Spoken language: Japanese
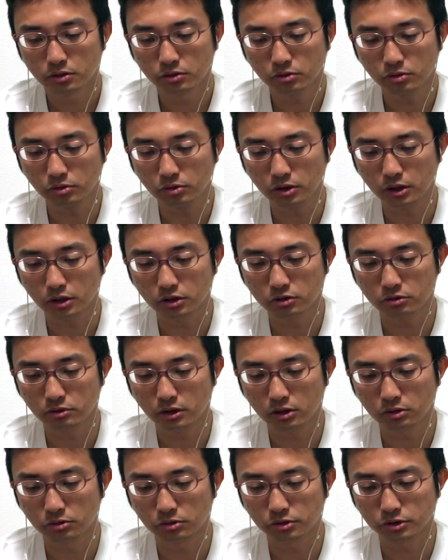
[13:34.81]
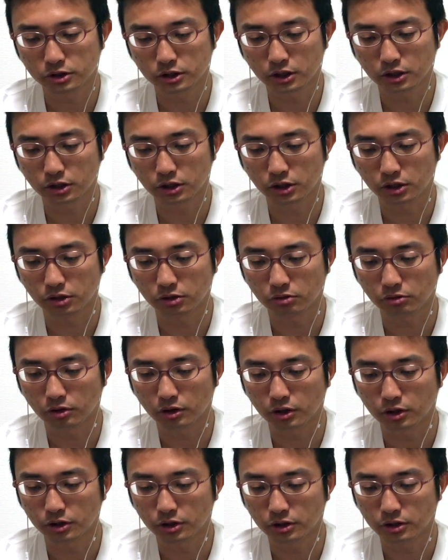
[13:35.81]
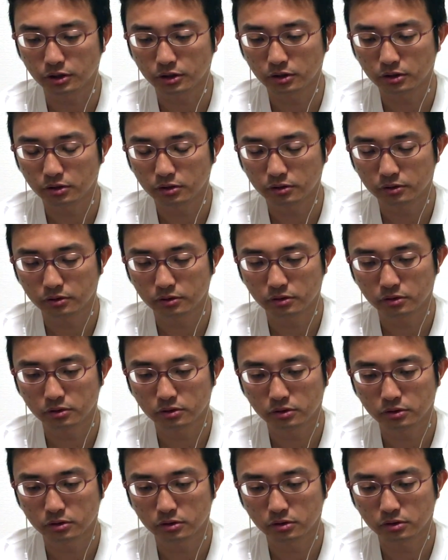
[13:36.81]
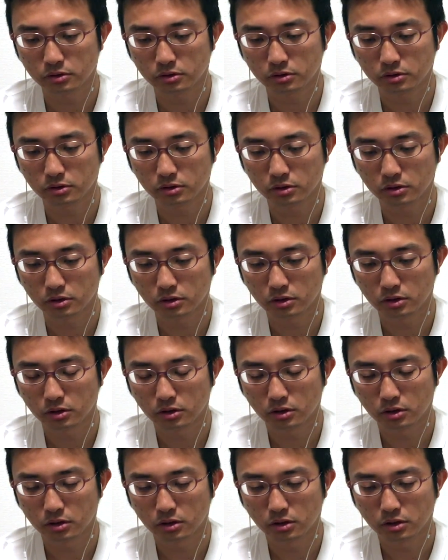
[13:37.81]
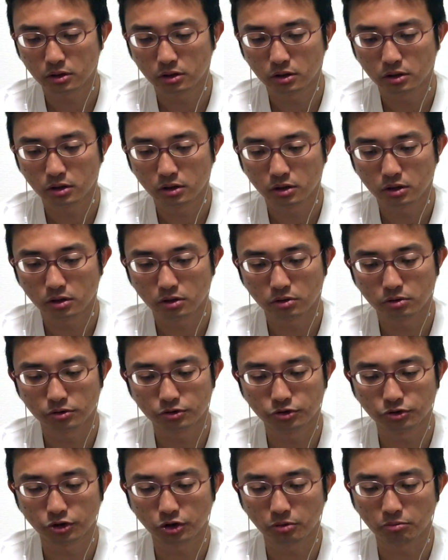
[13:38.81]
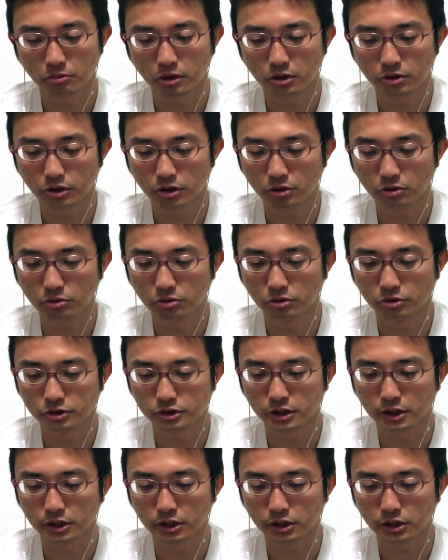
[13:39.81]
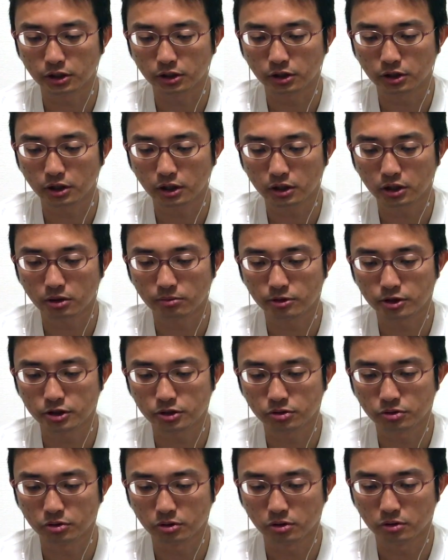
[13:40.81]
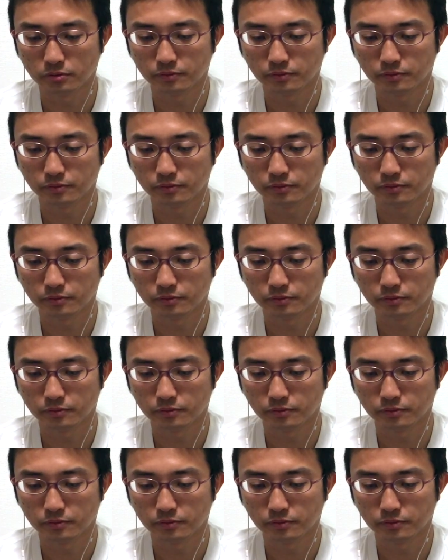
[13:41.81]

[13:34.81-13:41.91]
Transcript: 同角は5三金とかかな。5四金もあるけど5三金が厳しそ